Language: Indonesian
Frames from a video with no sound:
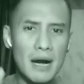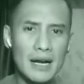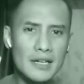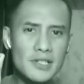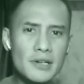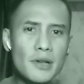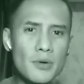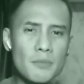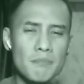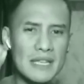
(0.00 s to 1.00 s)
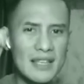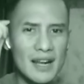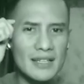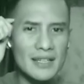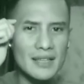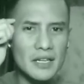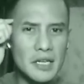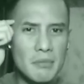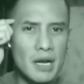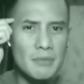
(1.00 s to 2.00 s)
Bahkan cenderung pikiran kita
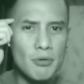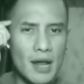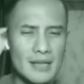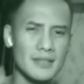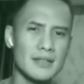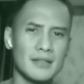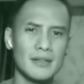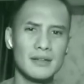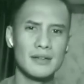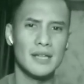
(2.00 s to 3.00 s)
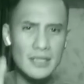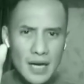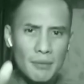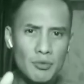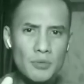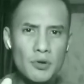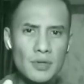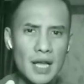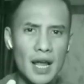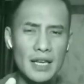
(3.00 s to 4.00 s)
ini dimanipulasi. Dan jangan
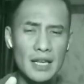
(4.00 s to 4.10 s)
buru-buru